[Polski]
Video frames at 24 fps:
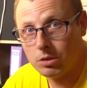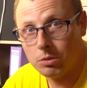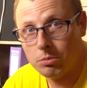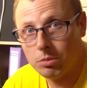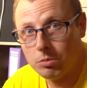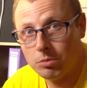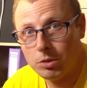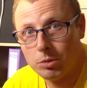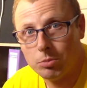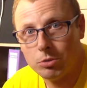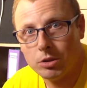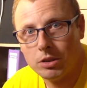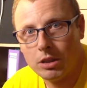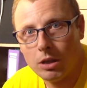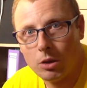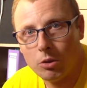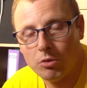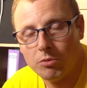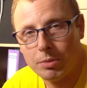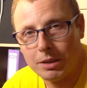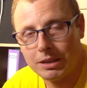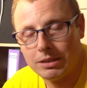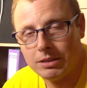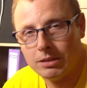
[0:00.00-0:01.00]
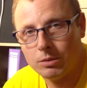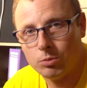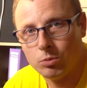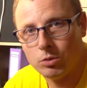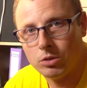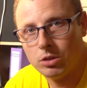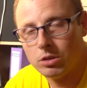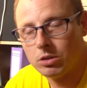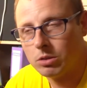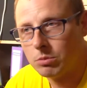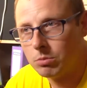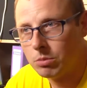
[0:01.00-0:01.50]
to by mi się przydało w pracy z
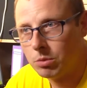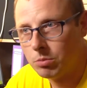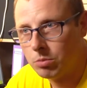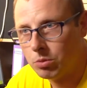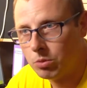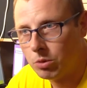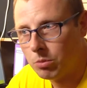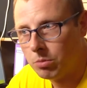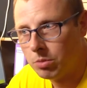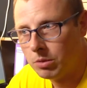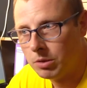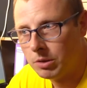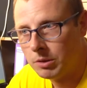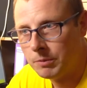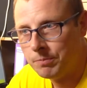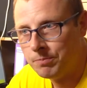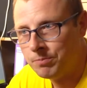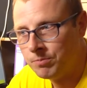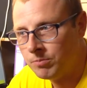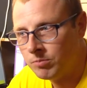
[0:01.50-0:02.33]
młodzieżą, bo byłoby